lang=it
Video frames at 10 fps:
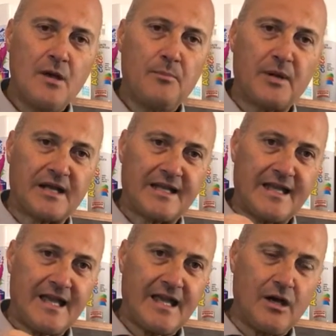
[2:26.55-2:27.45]

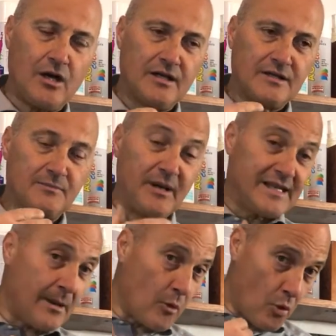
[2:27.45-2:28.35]
perché
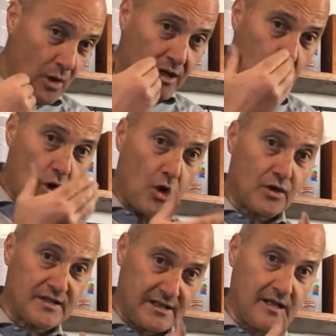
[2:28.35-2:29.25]
sbagliamo
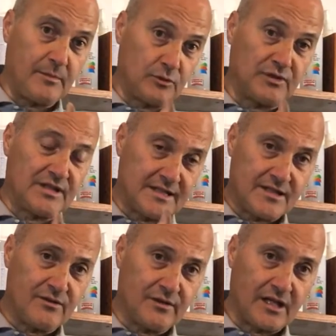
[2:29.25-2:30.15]
qualcosa nella
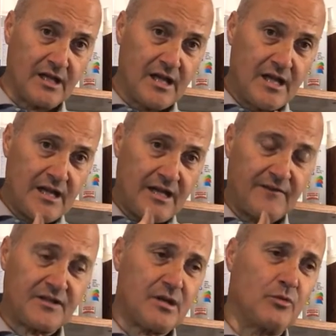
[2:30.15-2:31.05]
manutenzione, la
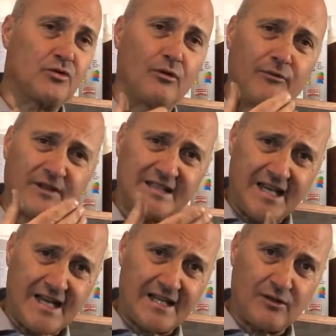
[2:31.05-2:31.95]
facciamo
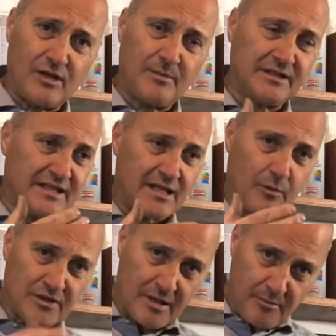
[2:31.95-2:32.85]
solfatare, non la
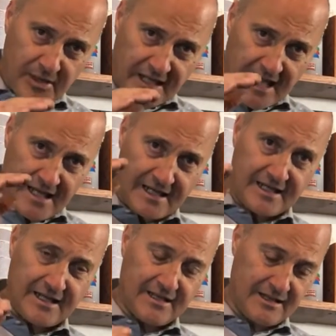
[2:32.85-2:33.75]
manteniamo sempre
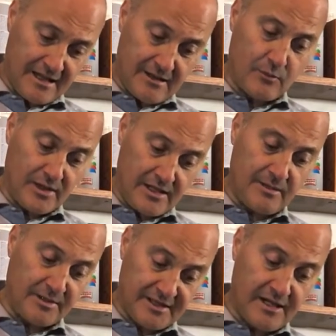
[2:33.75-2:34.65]
carica e quelle, le
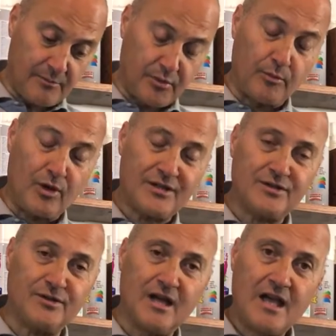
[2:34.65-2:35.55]
batterie al piombo
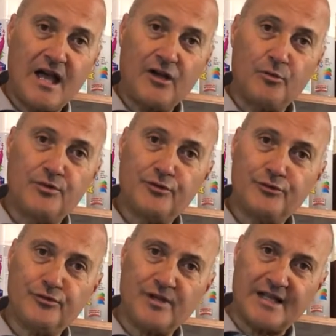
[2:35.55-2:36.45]
acido hanno
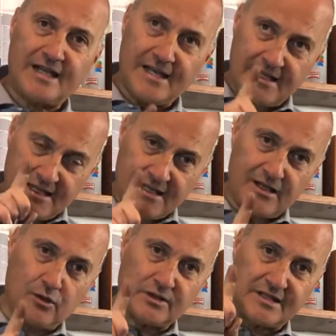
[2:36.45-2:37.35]
bisogno di una carica
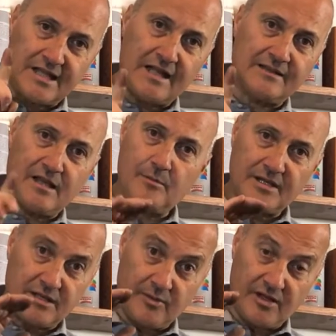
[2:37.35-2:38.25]
costante ai
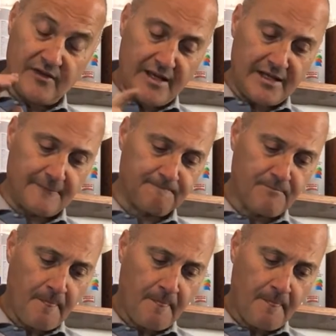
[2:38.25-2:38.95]
massimi livelli.